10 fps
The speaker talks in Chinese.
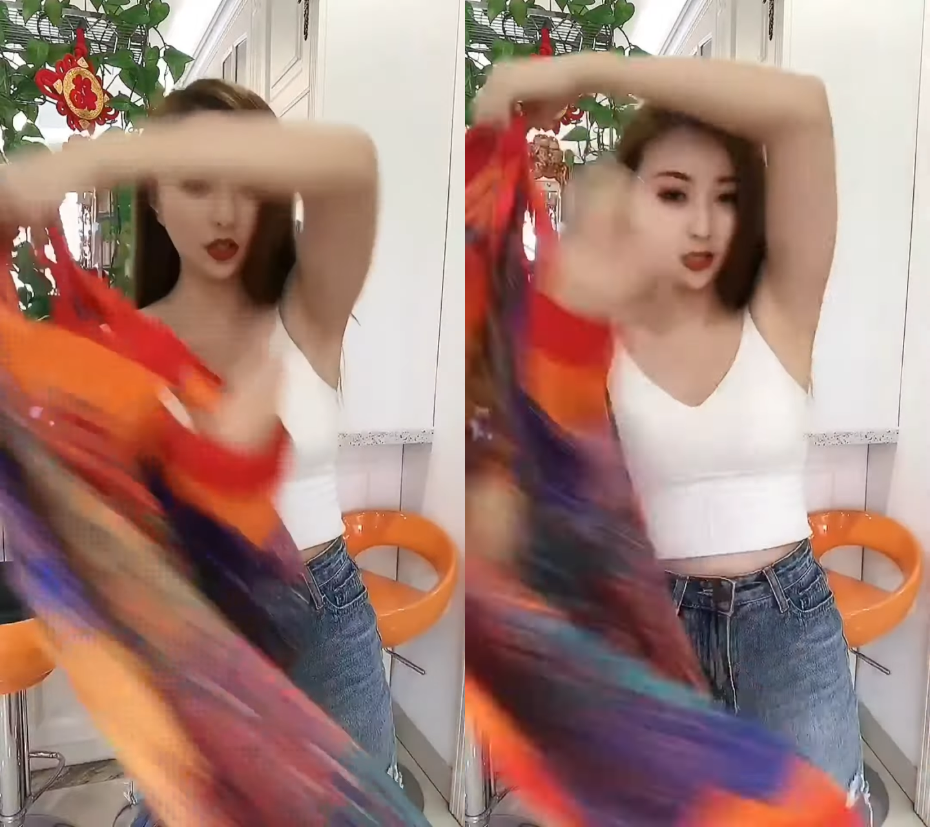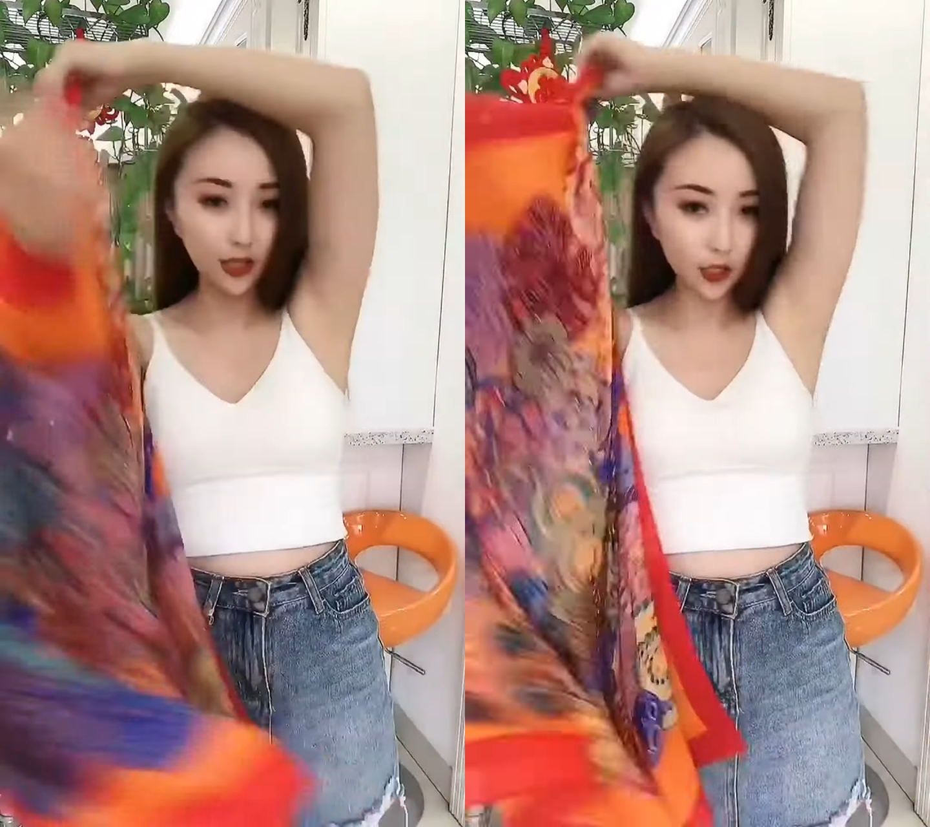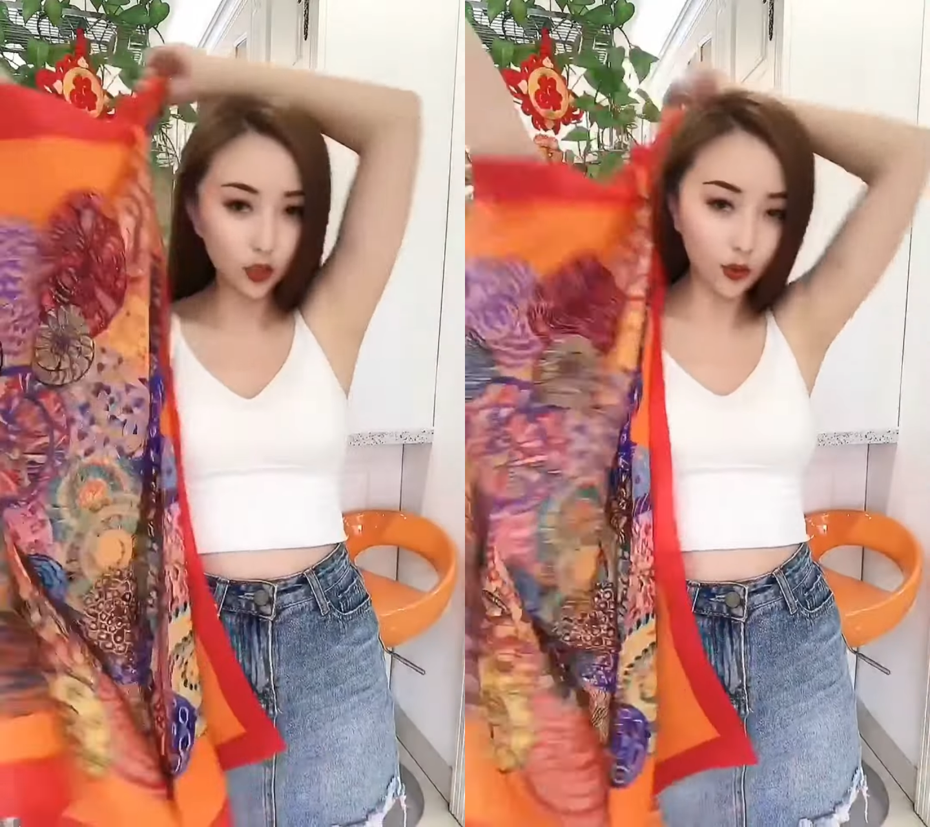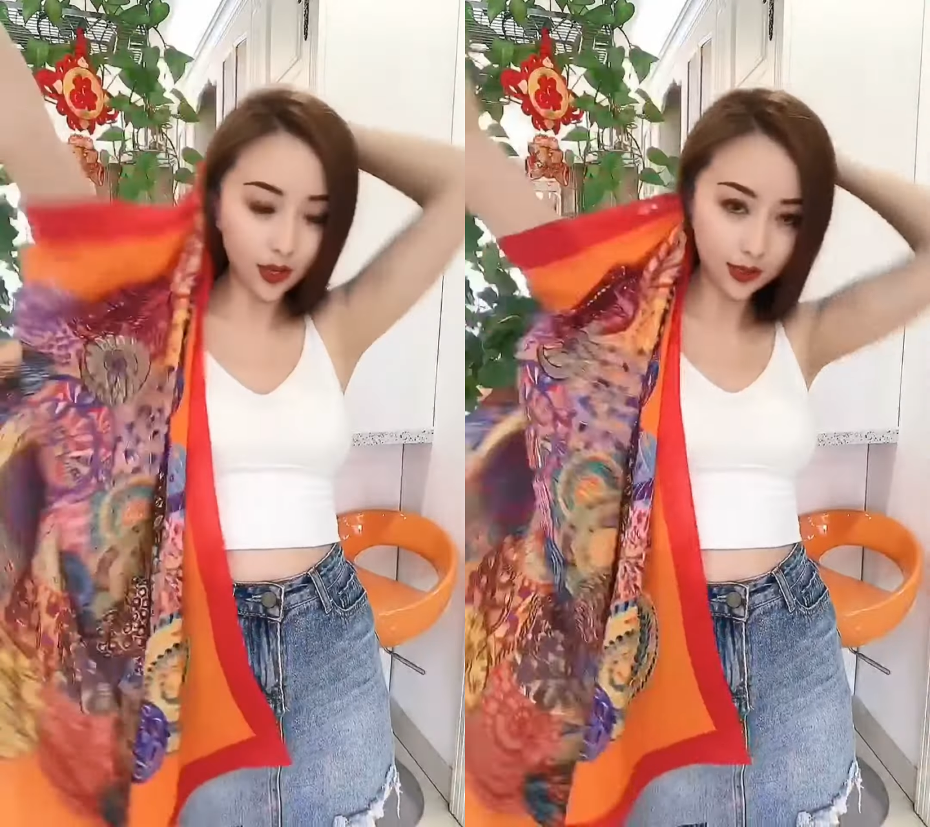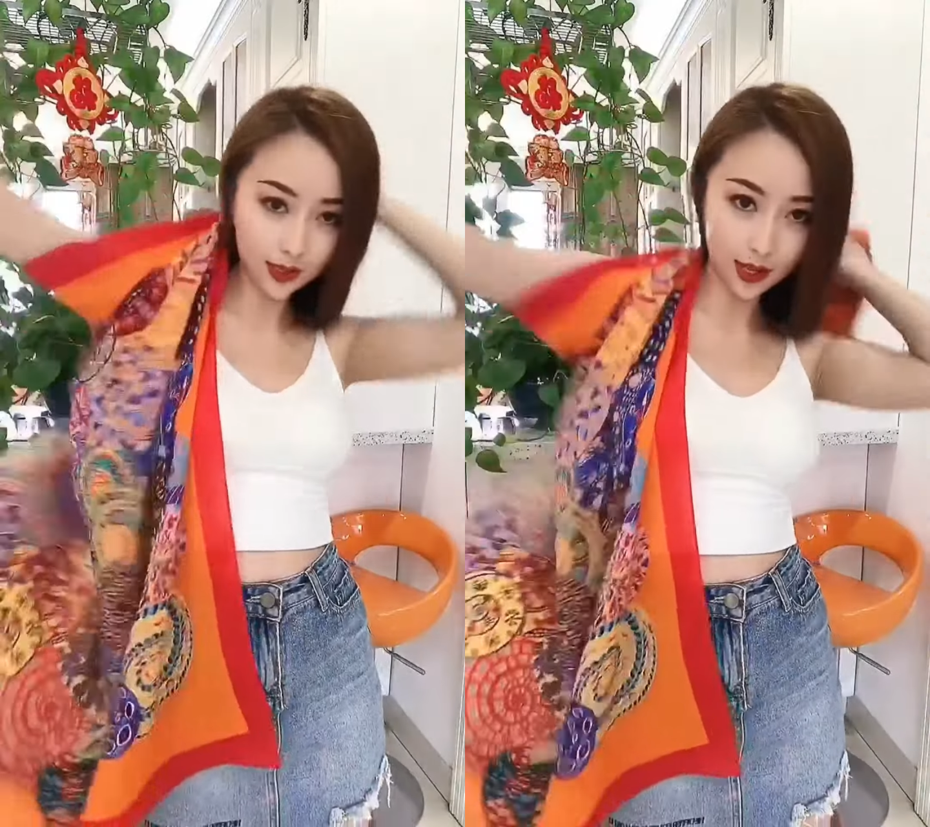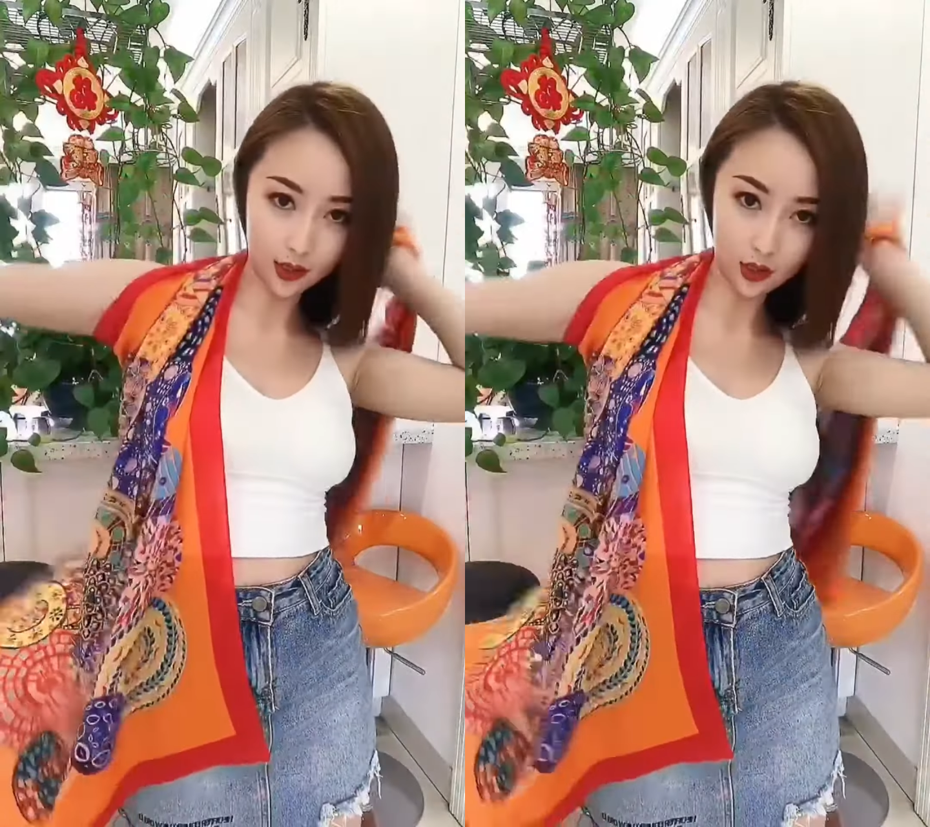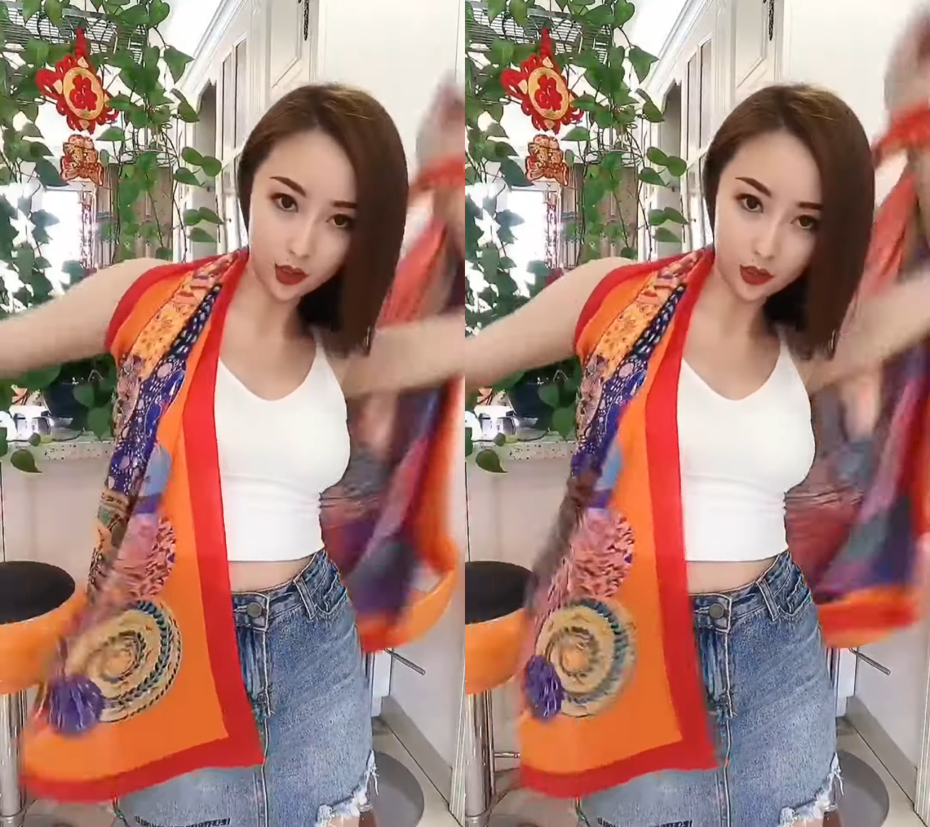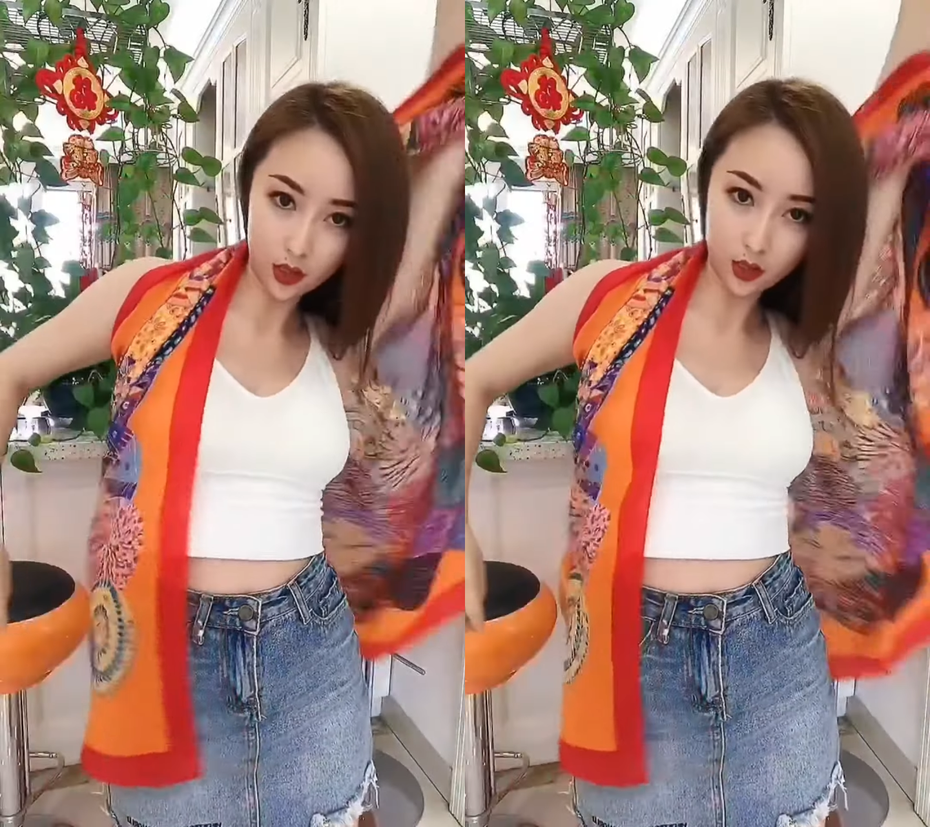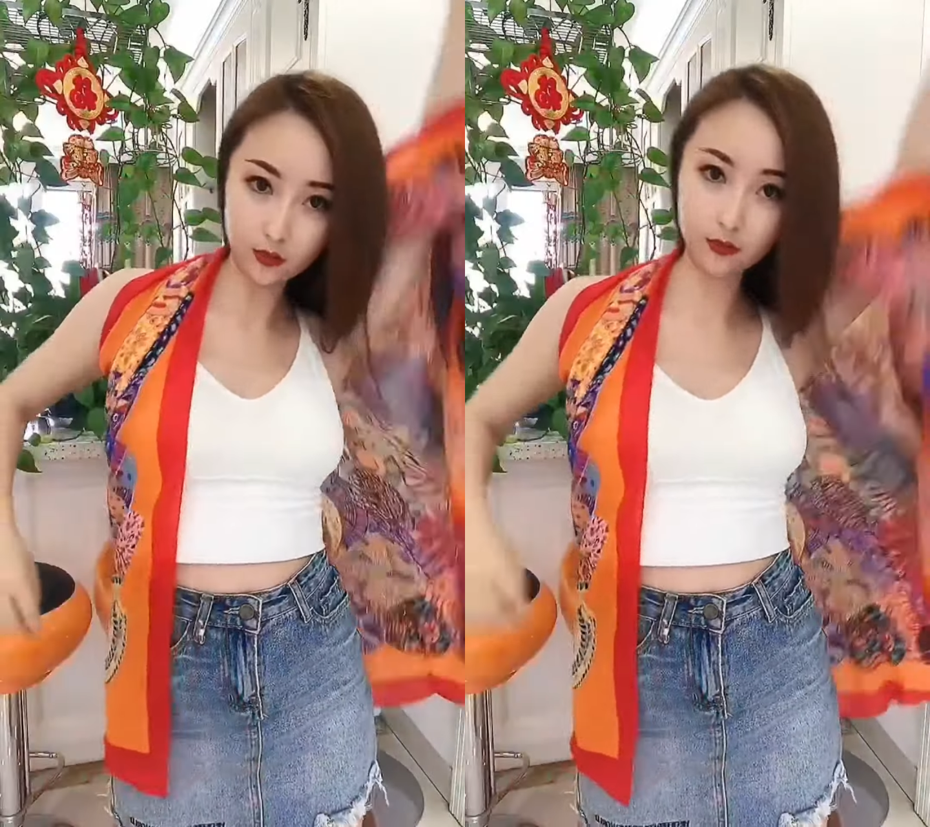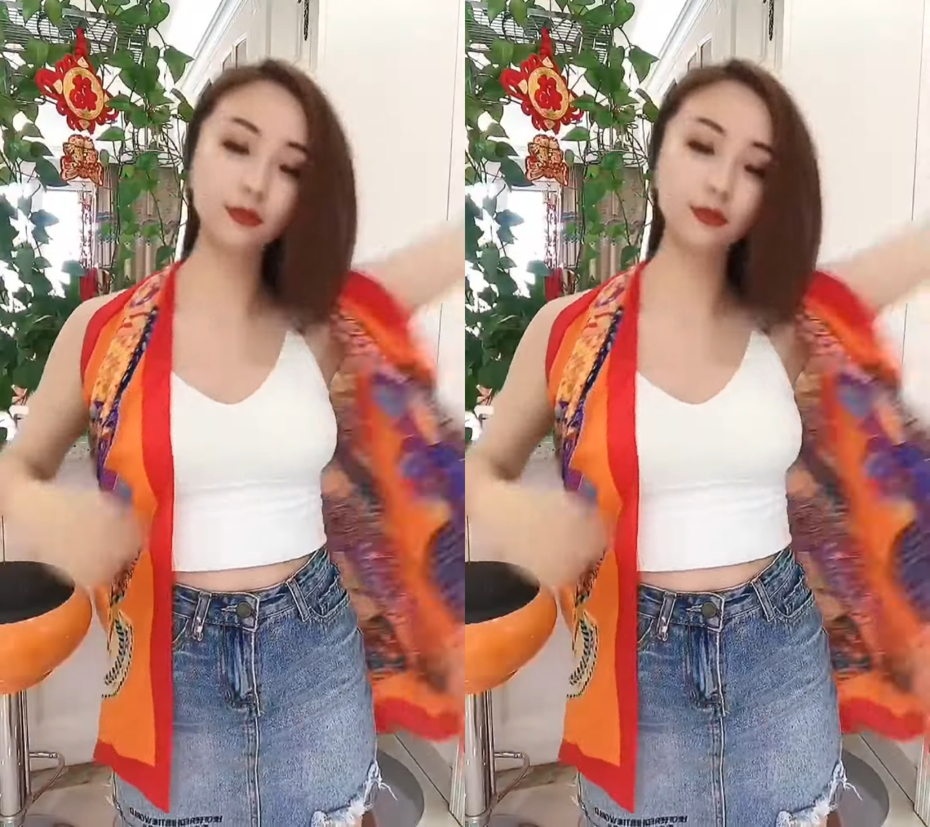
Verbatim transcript: 直接穿在身上，